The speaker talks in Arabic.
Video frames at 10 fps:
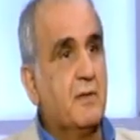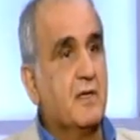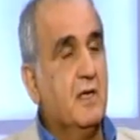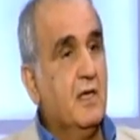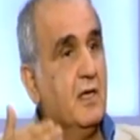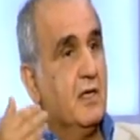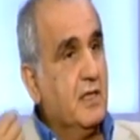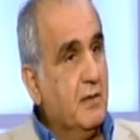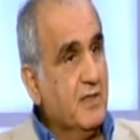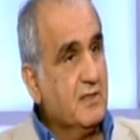الخبر
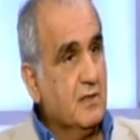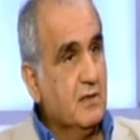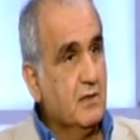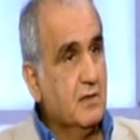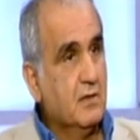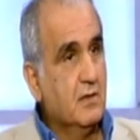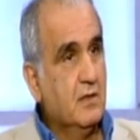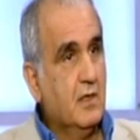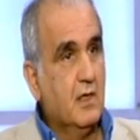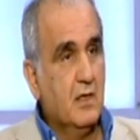نمت
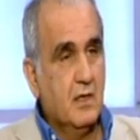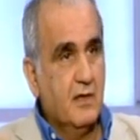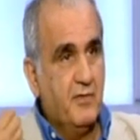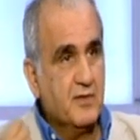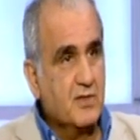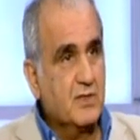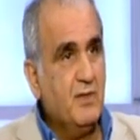فقت